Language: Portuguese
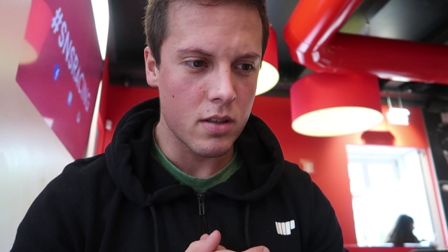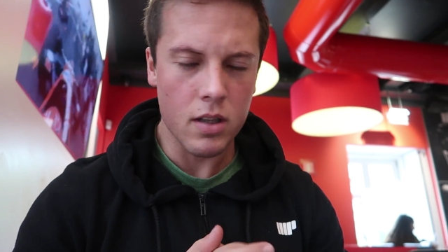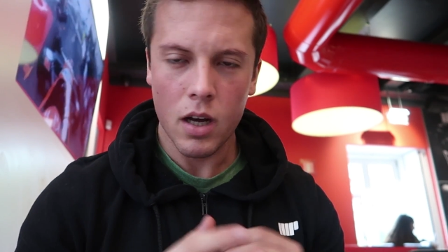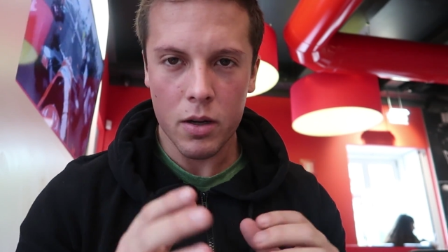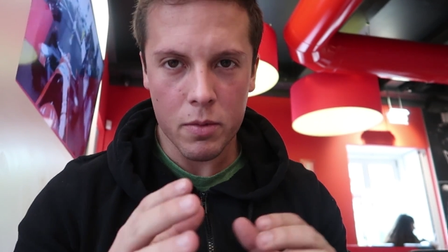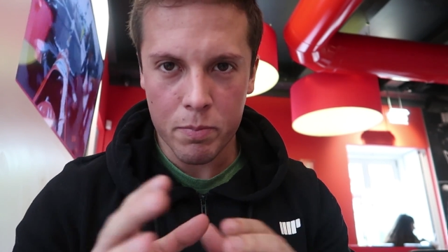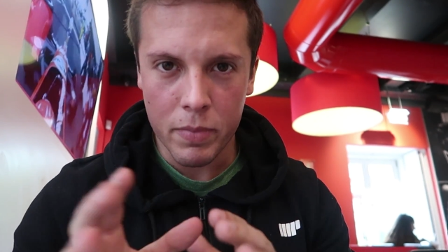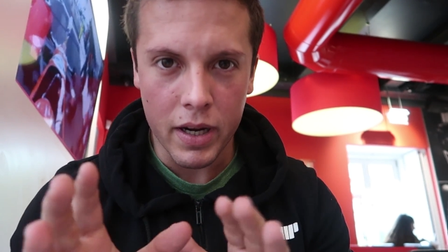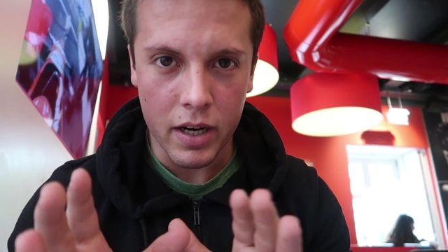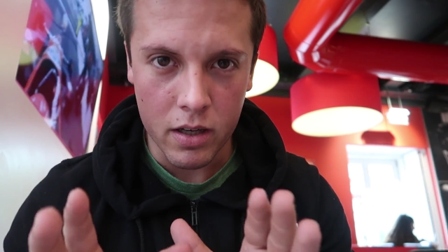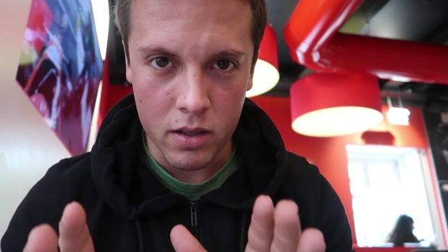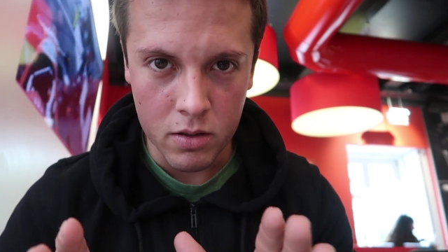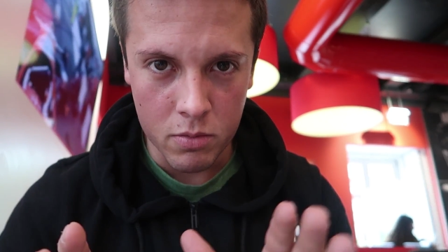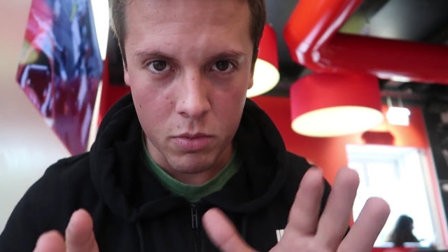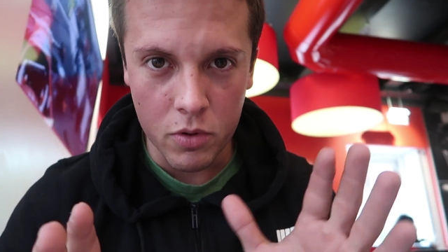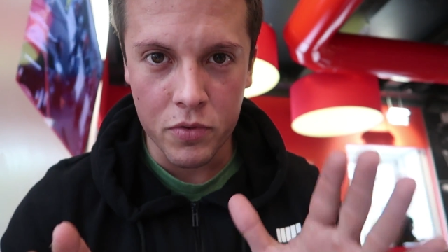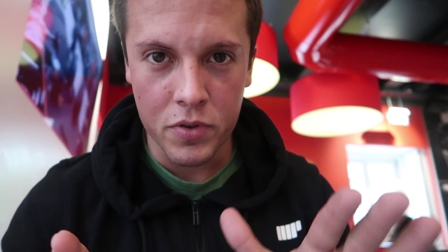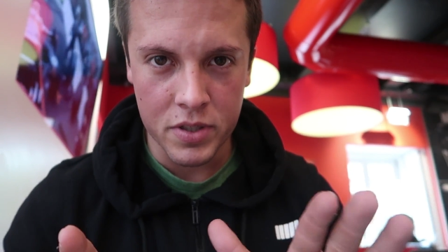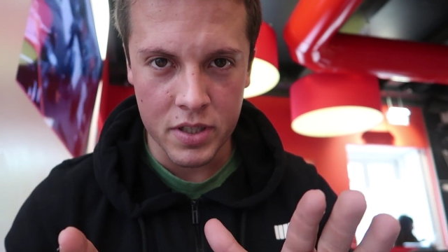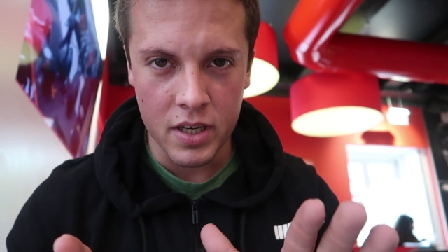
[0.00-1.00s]
Não, pera, não
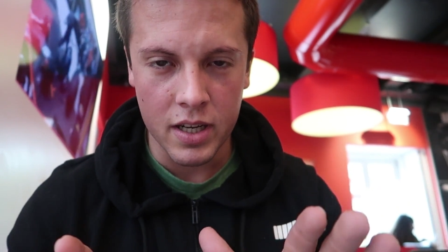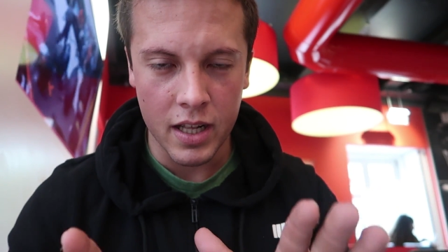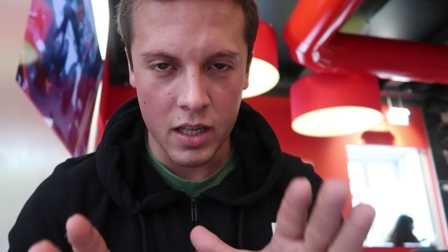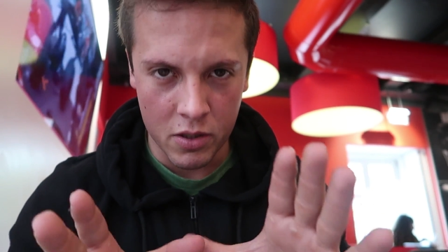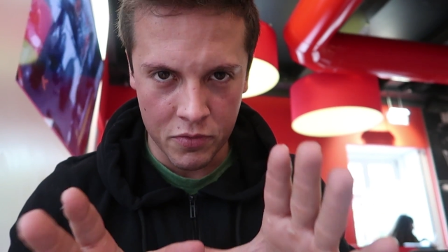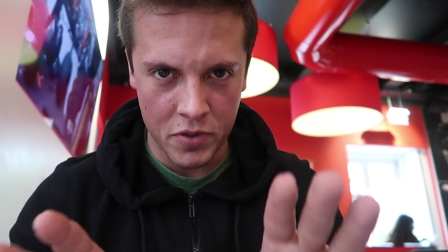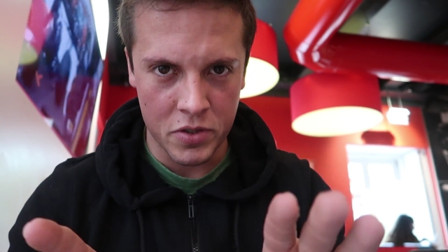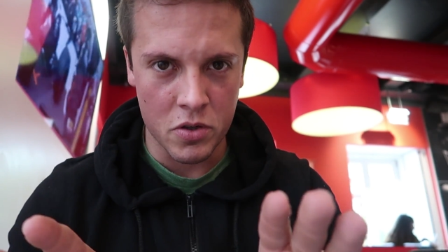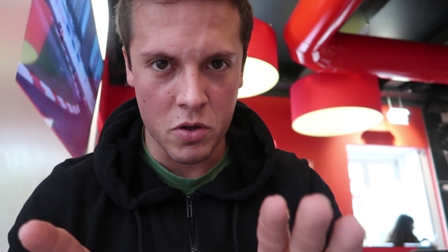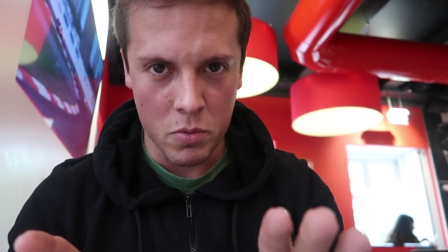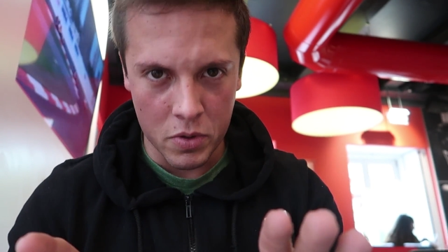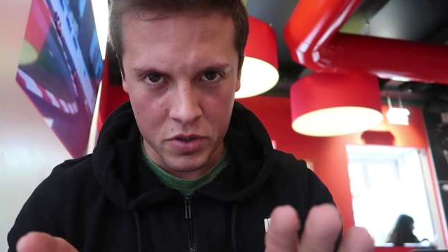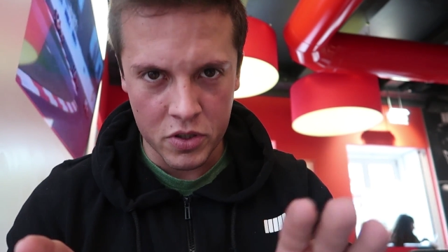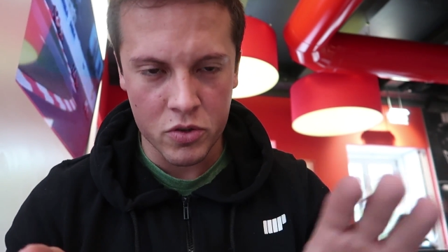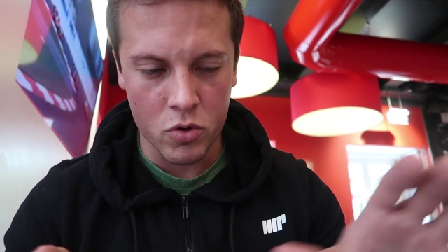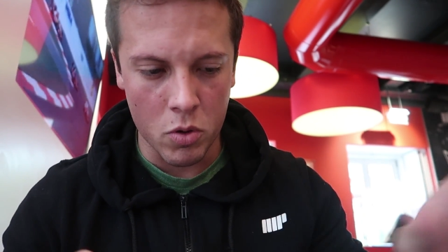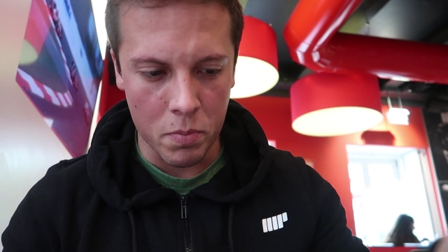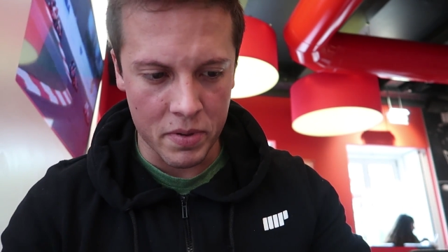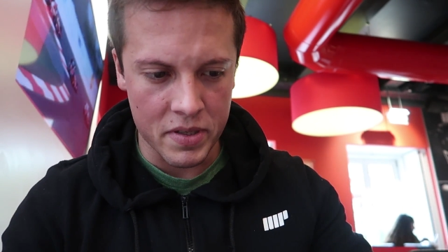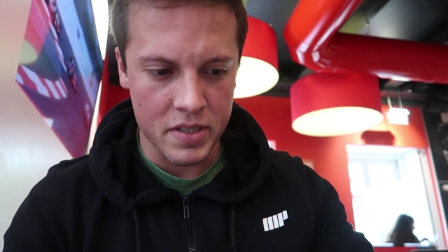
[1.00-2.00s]
vou fazer aquela refeição que vocês
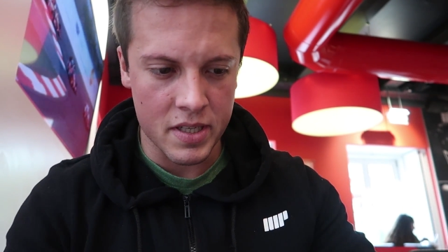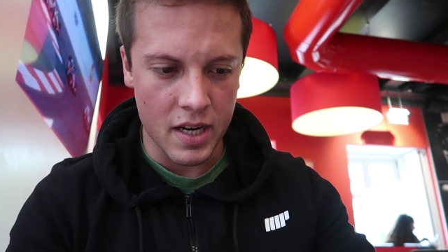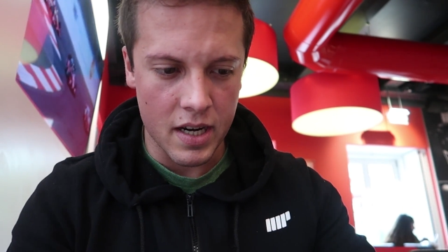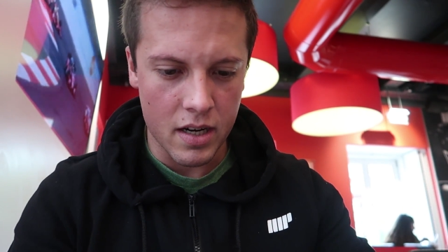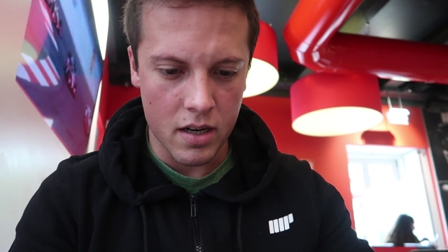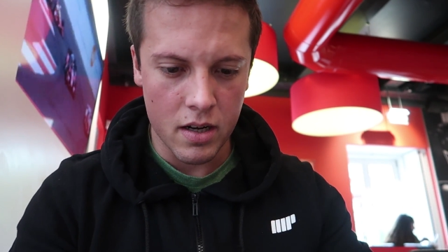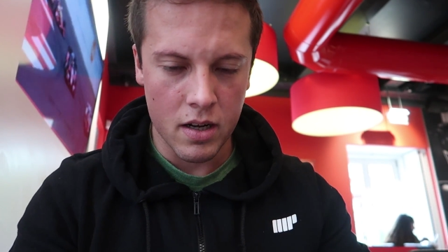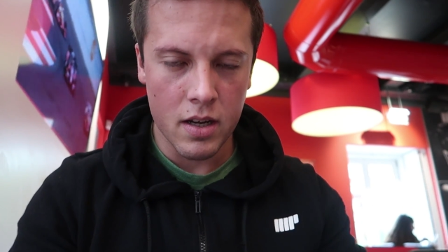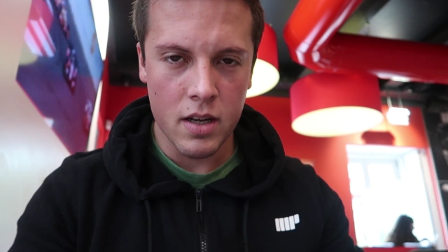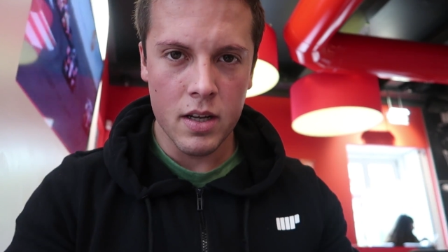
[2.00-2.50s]
estão a pensar.